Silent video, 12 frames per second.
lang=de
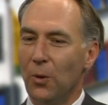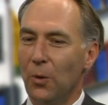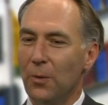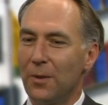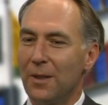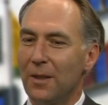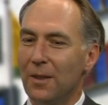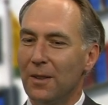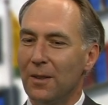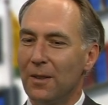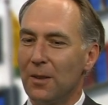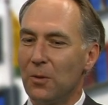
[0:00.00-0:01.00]
Und
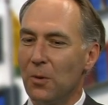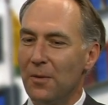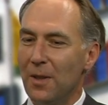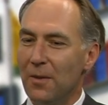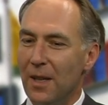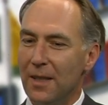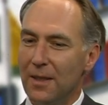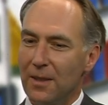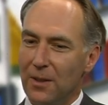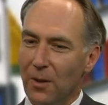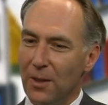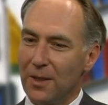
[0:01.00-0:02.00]
der Zufall war,
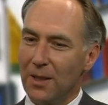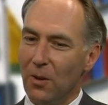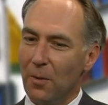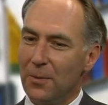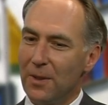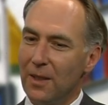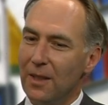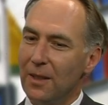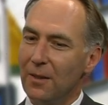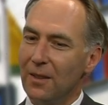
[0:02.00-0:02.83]
dass unsere Obse